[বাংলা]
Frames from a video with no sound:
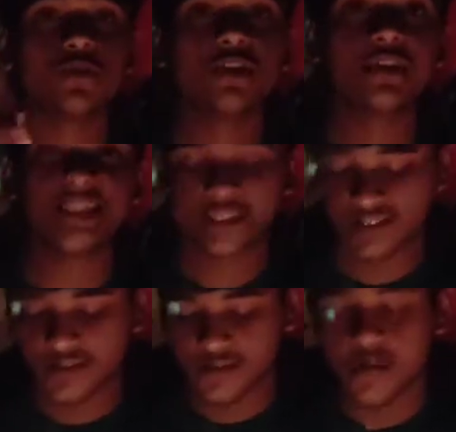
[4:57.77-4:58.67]
তিনটে
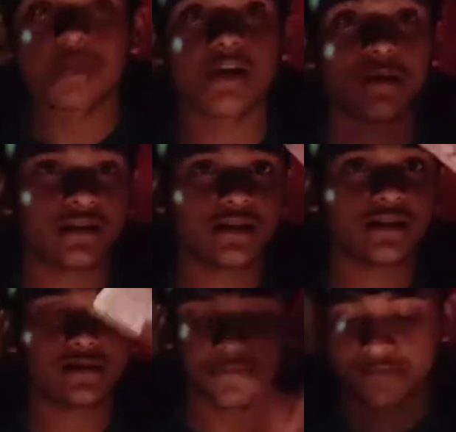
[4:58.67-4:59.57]
দিয়েছে এবার আমার
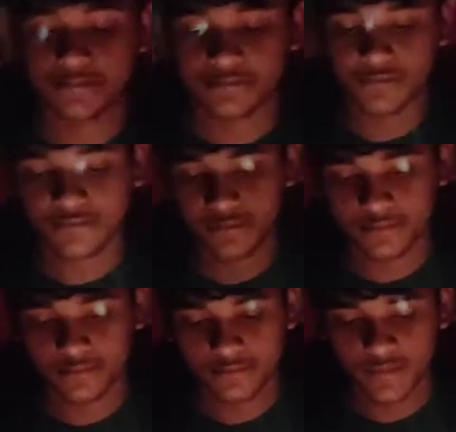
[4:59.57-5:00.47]
তিনটে
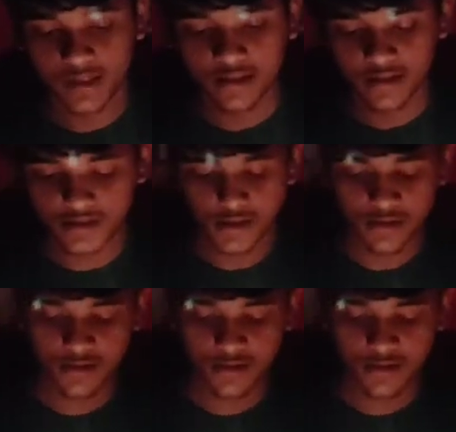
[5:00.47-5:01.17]
একটা